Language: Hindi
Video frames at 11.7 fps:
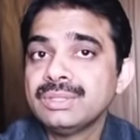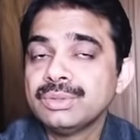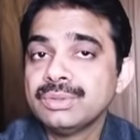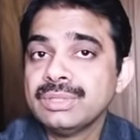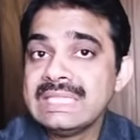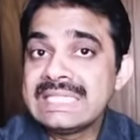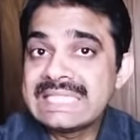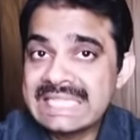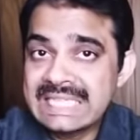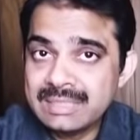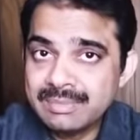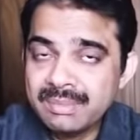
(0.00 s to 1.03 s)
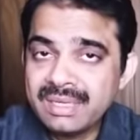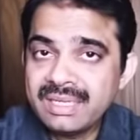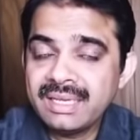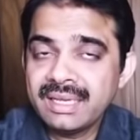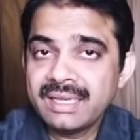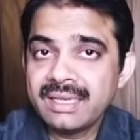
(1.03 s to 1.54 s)
जो इंस्टेंट
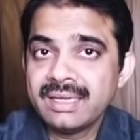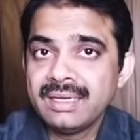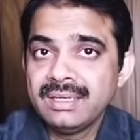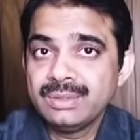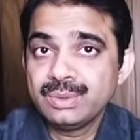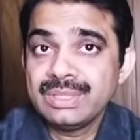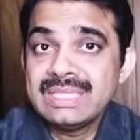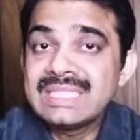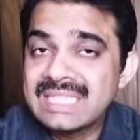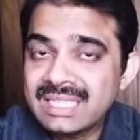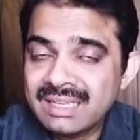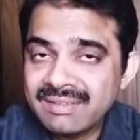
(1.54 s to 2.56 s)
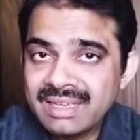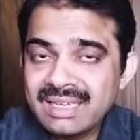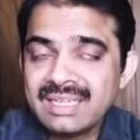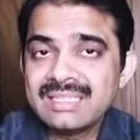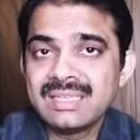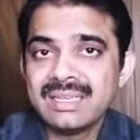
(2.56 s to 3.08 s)
मेमोरी है जो इंस्टेंट
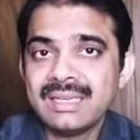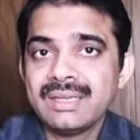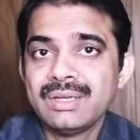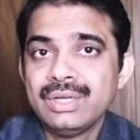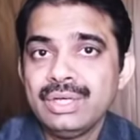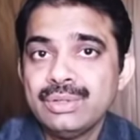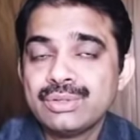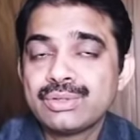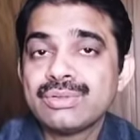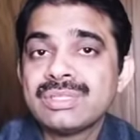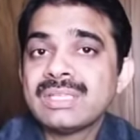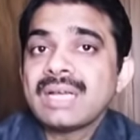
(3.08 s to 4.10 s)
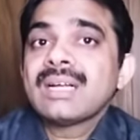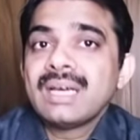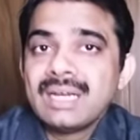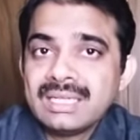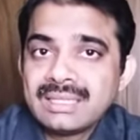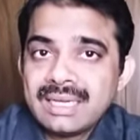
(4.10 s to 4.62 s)
अवेयरनेस है उसको सक
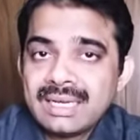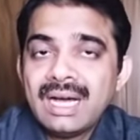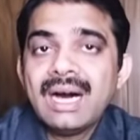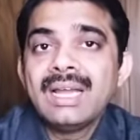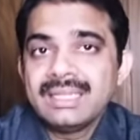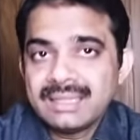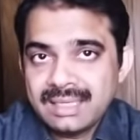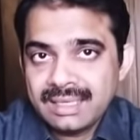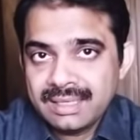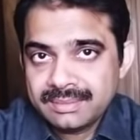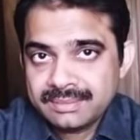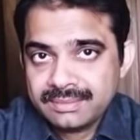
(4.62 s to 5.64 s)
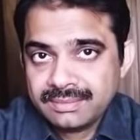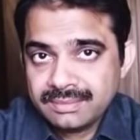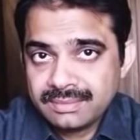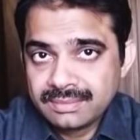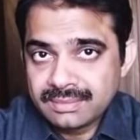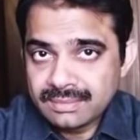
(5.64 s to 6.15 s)
कर लेता है खा लेता है
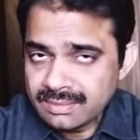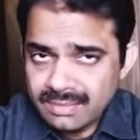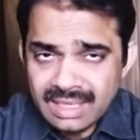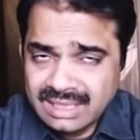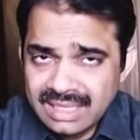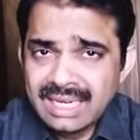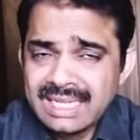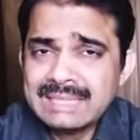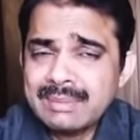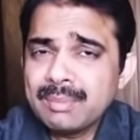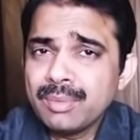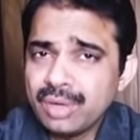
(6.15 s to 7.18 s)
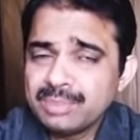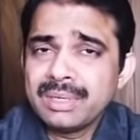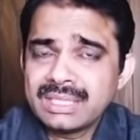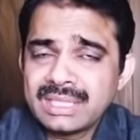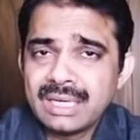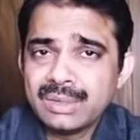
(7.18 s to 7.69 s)
देखा नहीं जब आप बहुत
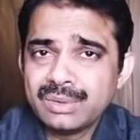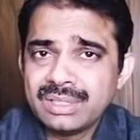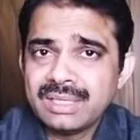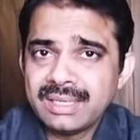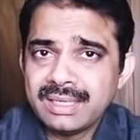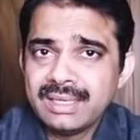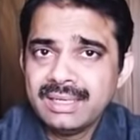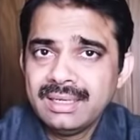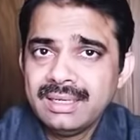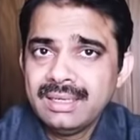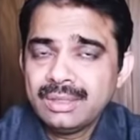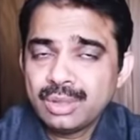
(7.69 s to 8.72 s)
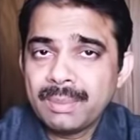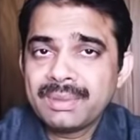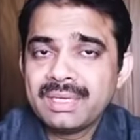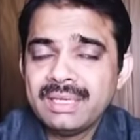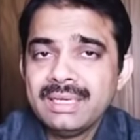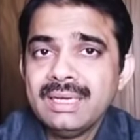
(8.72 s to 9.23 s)
परेशान होते हैं तो
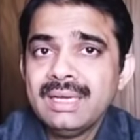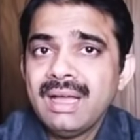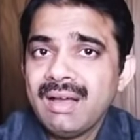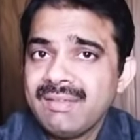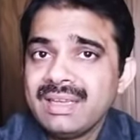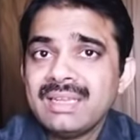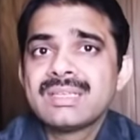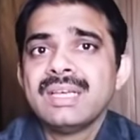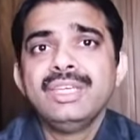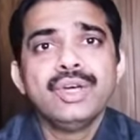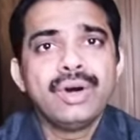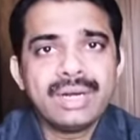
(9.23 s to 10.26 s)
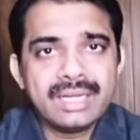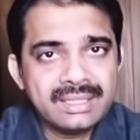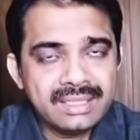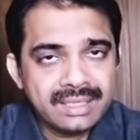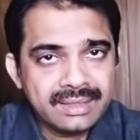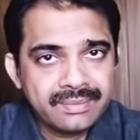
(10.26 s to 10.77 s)
आपकी अवेयरनेस कहीं और
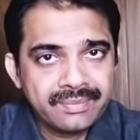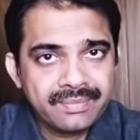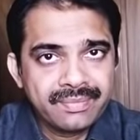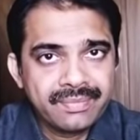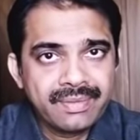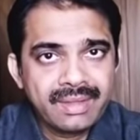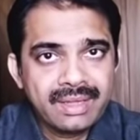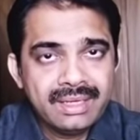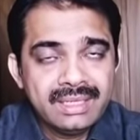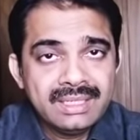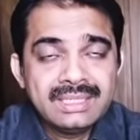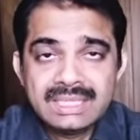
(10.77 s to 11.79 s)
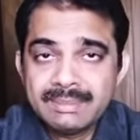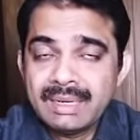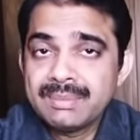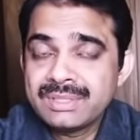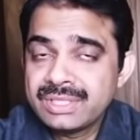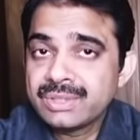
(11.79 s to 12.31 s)
रहती है जब
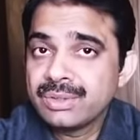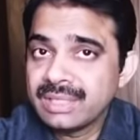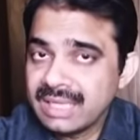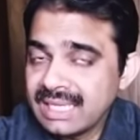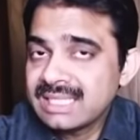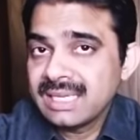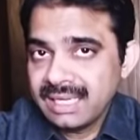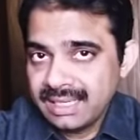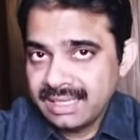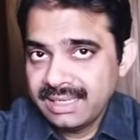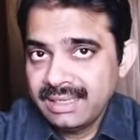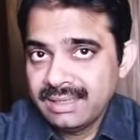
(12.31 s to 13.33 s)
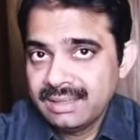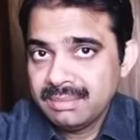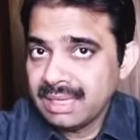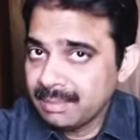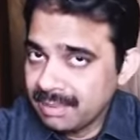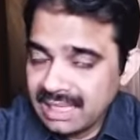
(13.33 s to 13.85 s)
आप इस चीज़ को रियलाइज़ करेंगे
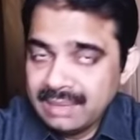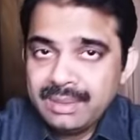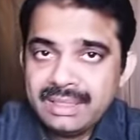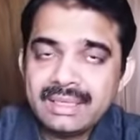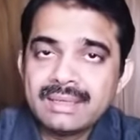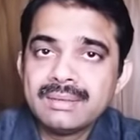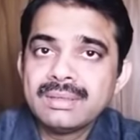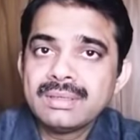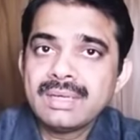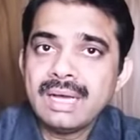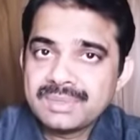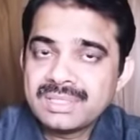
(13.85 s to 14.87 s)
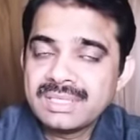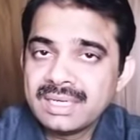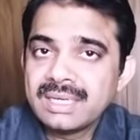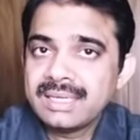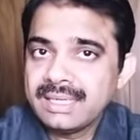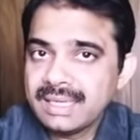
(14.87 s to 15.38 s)
मैंने पहले भी आपसे
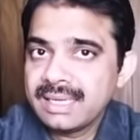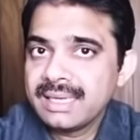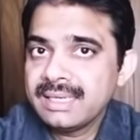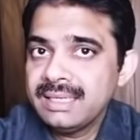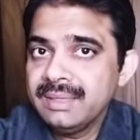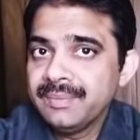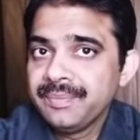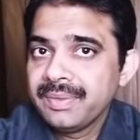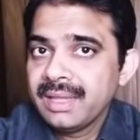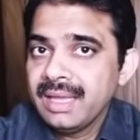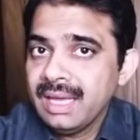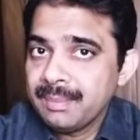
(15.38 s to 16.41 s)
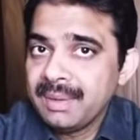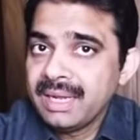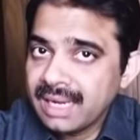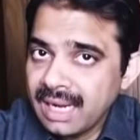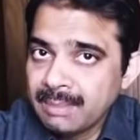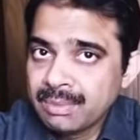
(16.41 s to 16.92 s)
जिक्र किया है कि अपने
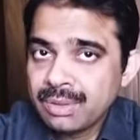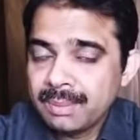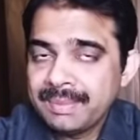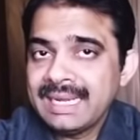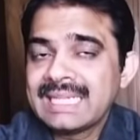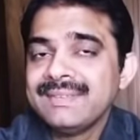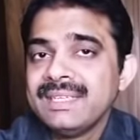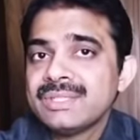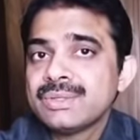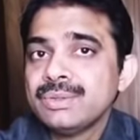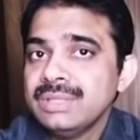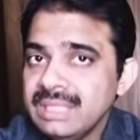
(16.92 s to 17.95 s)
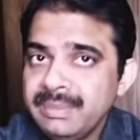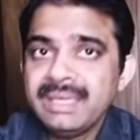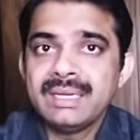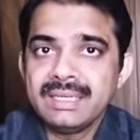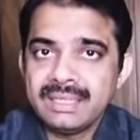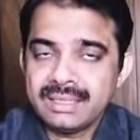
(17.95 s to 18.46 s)
काम को अपने एक्टिविटीज़ को धीमे
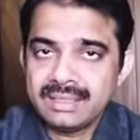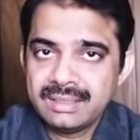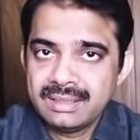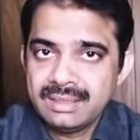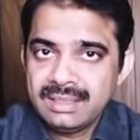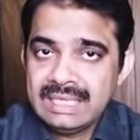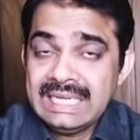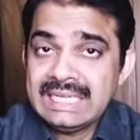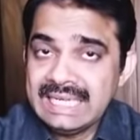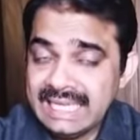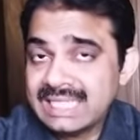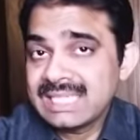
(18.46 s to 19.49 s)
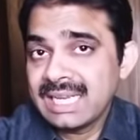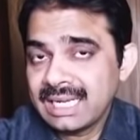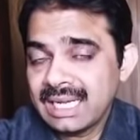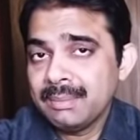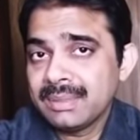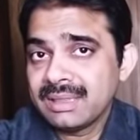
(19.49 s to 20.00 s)
करिए ढेर सारा
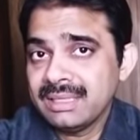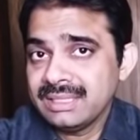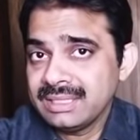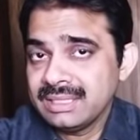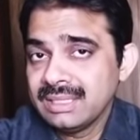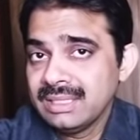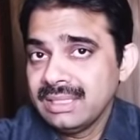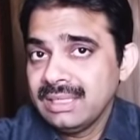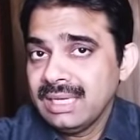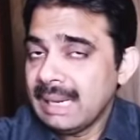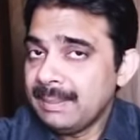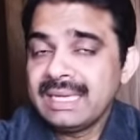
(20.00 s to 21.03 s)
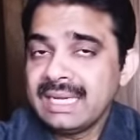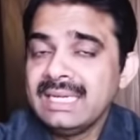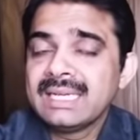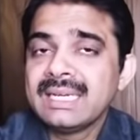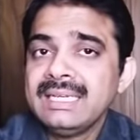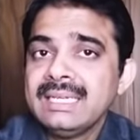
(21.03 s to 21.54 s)
काम मत लीजिए आपने कहीं
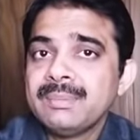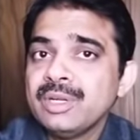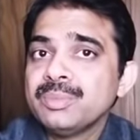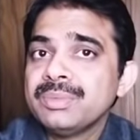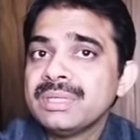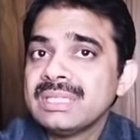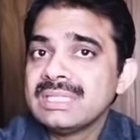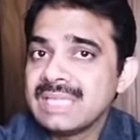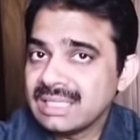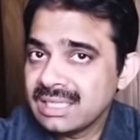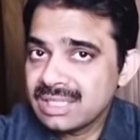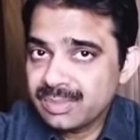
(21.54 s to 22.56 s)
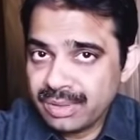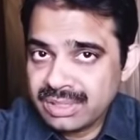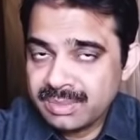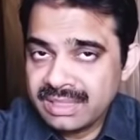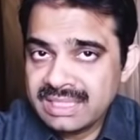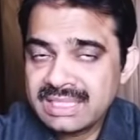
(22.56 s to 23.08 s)
ना कहीं अपने ऊपर ज़्यादा
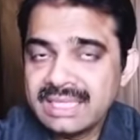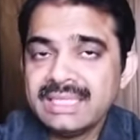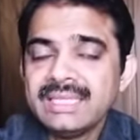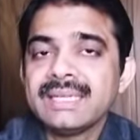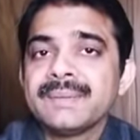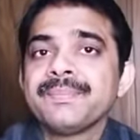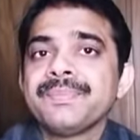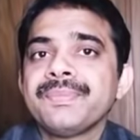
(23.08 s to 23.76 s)
रिस्पॉन्सिबिलिटीज़ ले ली है